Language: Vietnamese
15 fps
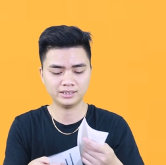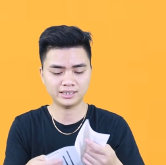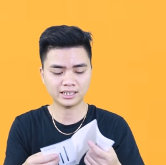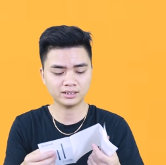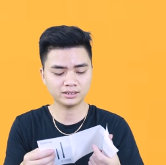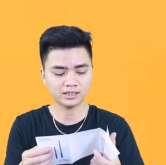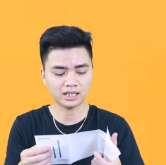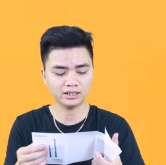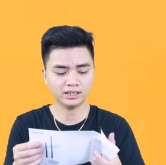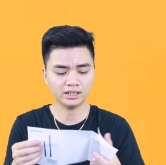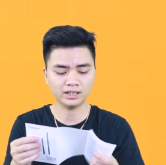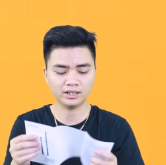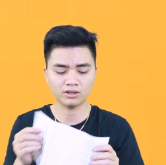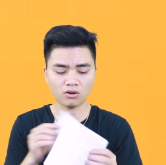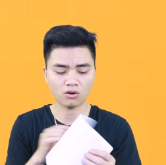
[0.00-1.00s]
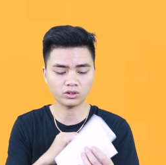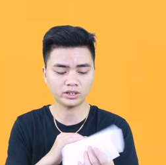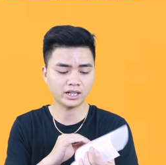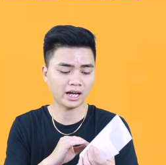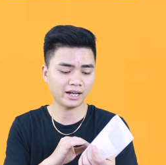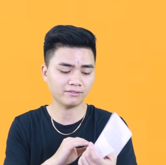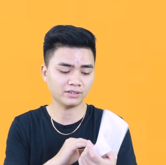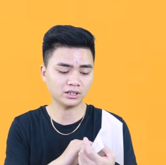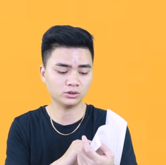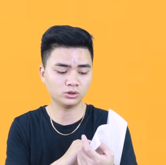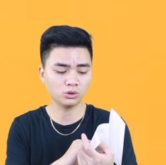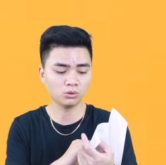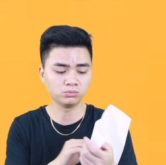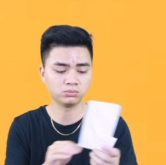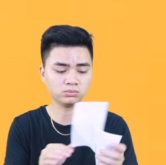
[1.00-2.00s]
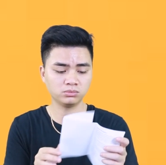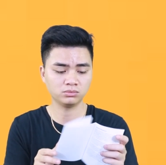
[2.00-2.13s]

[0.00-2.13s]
Sách hướng dẫn thì nó có tiếng Anh và tiếng Trung